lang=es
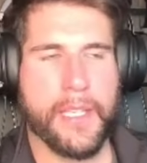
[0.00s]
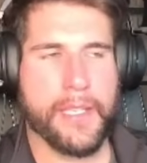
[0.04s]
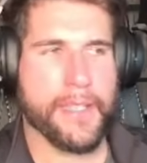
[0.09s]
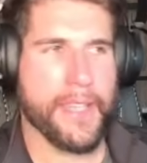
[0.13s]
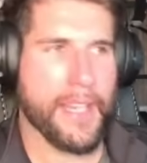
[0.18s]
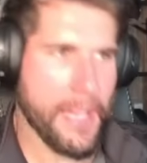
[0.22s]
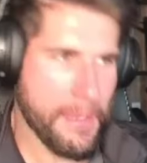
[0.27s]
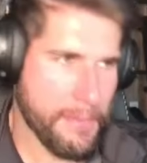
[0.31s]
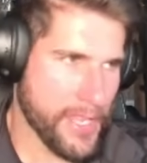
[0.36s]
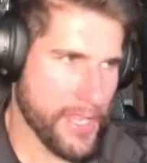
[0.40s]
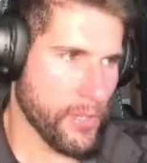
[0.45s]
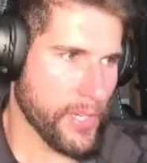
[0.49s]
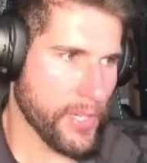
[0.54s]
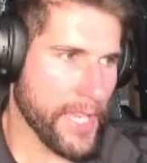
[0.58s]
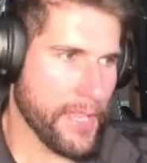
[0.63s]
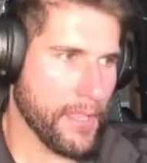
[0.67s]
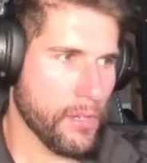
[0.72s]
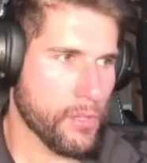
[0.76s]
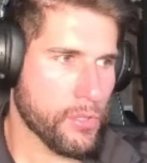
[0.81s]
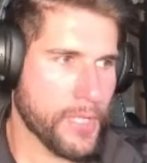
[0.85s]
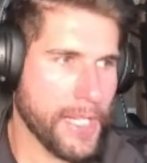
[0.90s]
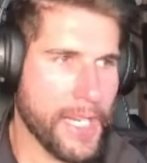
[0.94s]
y en la
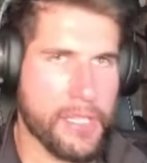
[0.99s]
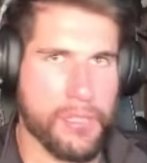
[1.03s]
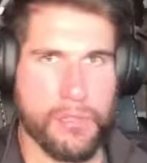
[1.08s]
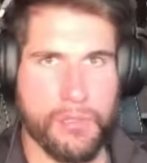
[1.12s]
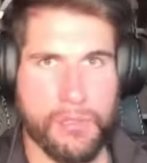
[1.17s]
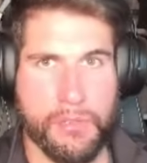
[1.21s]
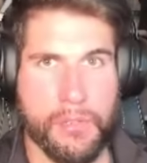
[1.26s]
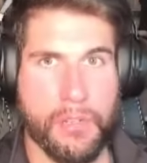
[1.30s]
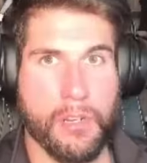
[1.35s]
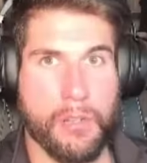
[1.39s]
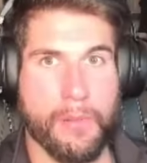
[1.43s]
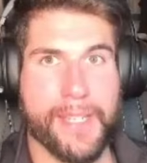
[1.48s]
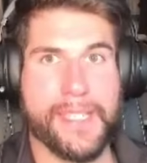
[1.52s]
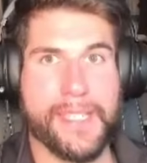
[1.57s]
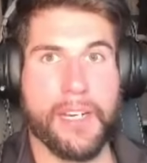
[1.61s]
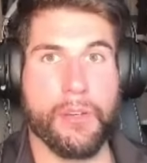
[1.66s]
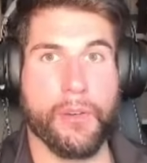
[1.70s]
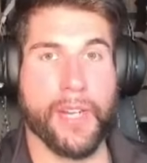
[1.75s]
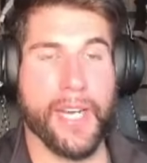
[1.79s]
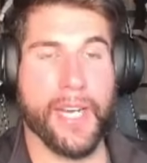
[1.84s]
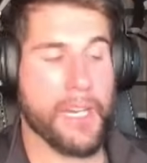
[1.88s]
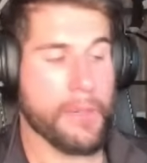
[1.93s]
mayoría de los casos no lo vas a
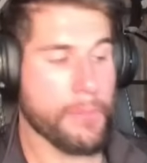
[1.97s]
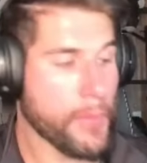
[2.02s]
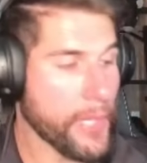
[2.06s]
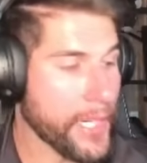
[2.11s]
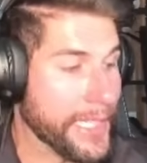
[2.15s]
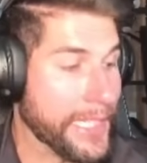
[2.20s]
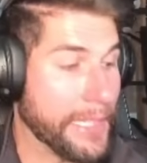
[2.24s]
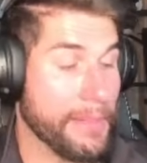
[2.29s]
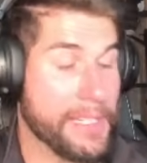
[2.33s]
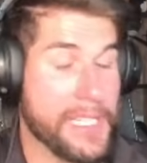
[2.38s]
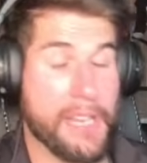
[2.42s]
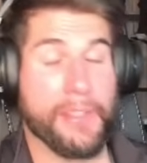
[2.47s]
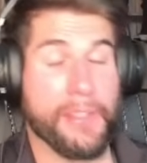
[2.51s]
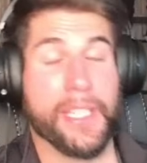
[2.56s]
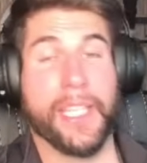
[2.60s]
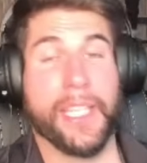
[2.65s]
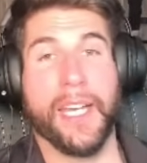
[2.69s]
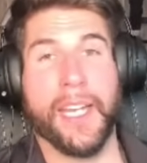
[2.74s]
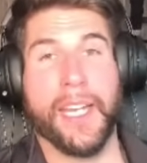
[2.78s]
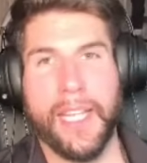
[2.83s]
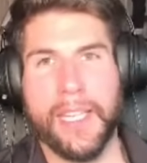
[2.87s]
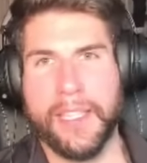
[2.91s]
lograr porque te vas a
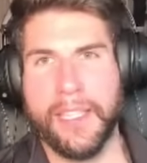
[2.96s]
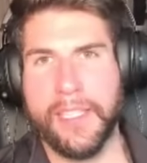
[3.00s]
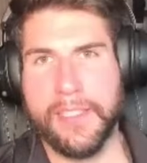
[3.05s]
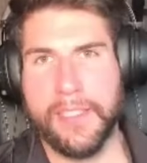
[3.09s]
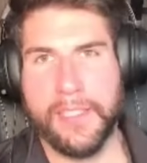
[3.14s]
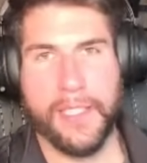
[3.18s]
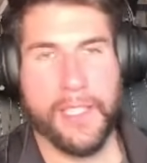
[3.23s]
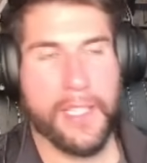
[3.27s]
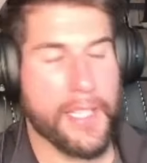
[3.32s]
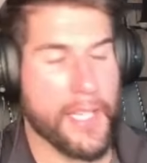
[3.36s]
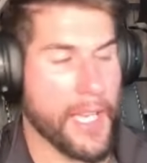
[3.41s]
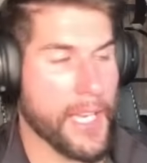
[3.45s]
fatigar antes